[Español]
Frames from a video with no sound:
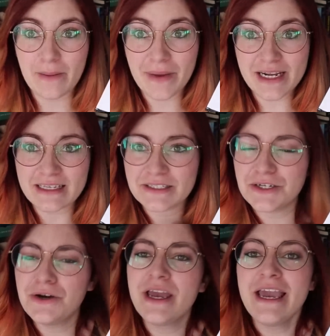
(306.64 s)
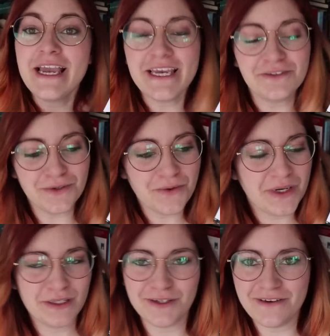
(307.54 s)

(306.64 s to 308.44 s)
Aparicio y es un cuento